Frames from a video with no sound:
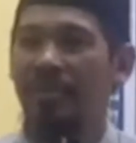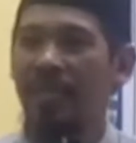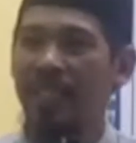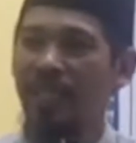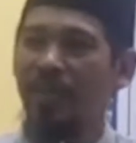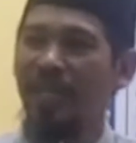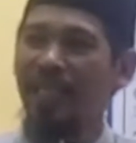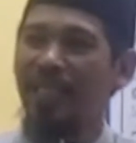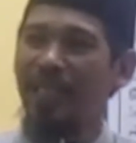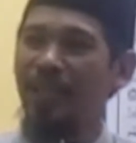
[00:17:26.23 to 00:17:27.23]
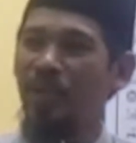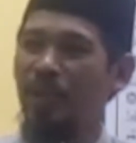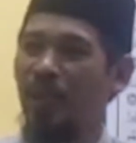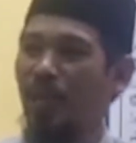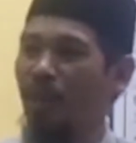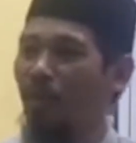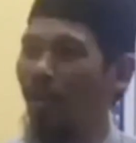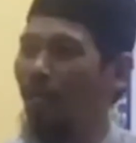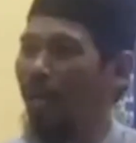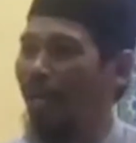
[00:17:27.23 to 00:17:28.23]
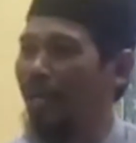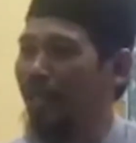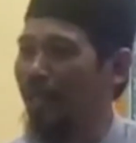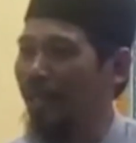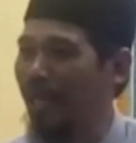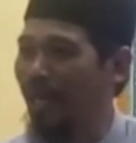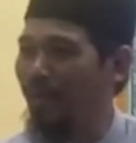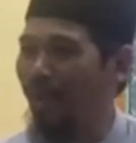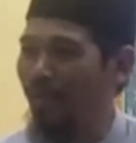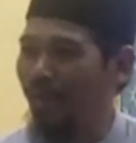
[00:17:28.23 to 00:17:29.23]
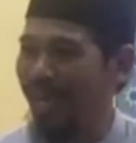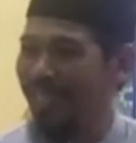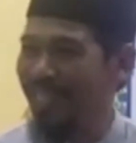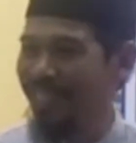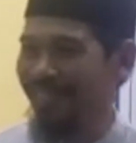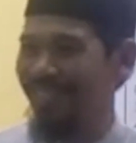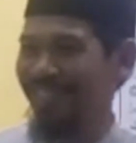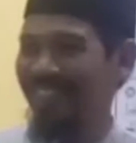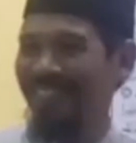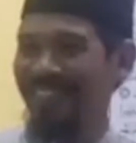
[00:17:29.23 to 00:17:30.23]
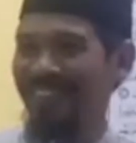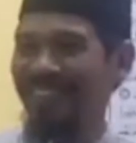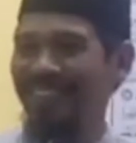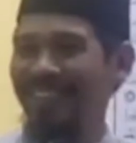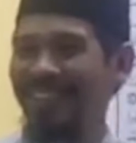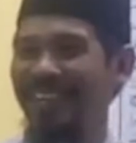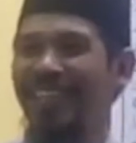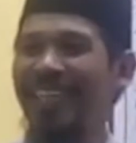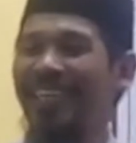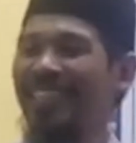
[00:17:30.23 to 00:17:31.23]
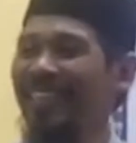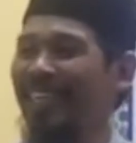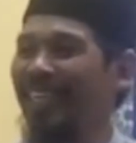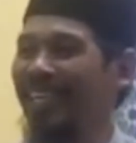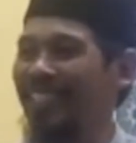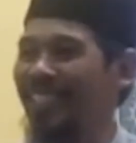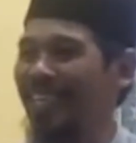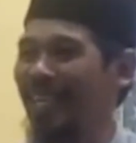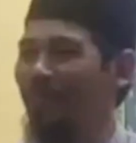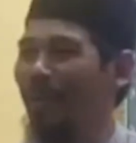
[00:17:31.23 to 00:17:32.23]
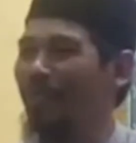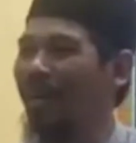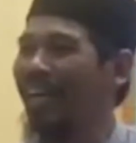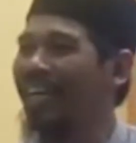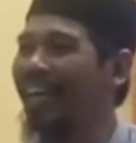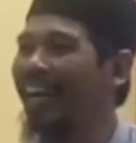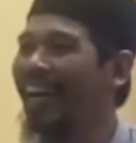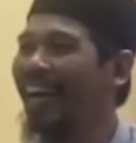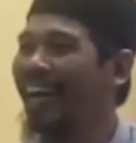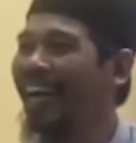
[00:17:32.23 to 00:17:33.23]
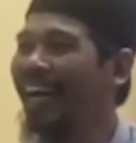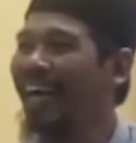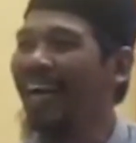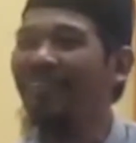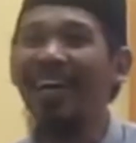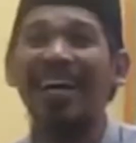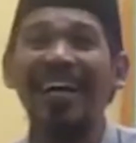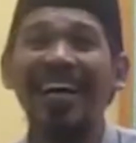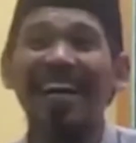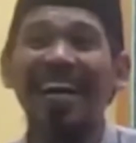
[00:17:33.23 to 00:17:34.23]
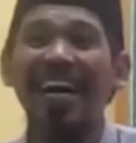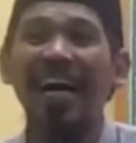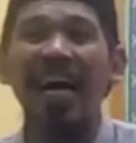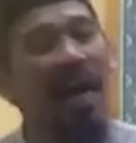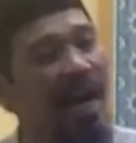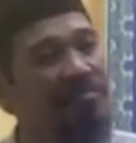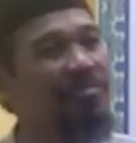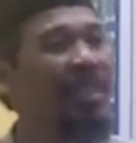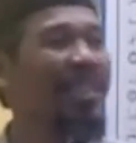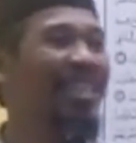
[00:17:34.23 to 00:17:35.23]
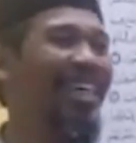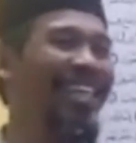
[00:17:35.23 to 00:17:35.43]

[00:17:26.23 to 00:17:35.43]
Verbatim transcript: Ada orang datang ke dokter nggak boleh makan ini, nggak boleh makan itu. Yang darah tinggi katanya nggak boleh makan apa? kambing.